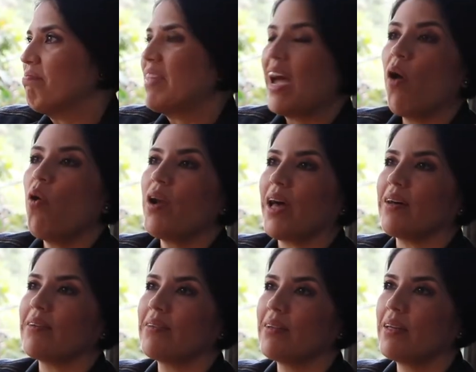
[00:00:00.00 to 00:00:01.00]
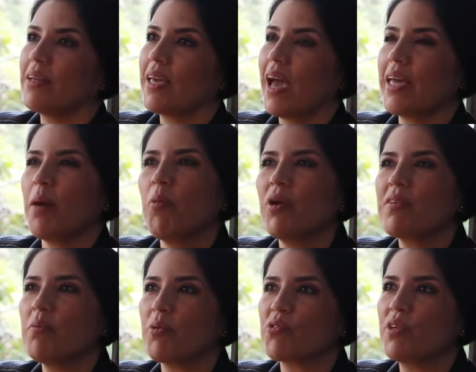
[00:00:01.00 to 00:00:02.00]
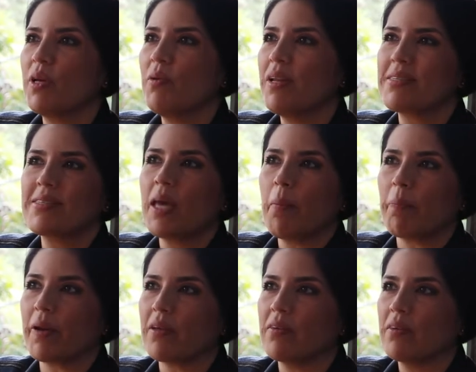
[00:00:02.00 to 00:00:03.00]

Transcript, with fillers: de ahora, y que hay amores imposibles siempre.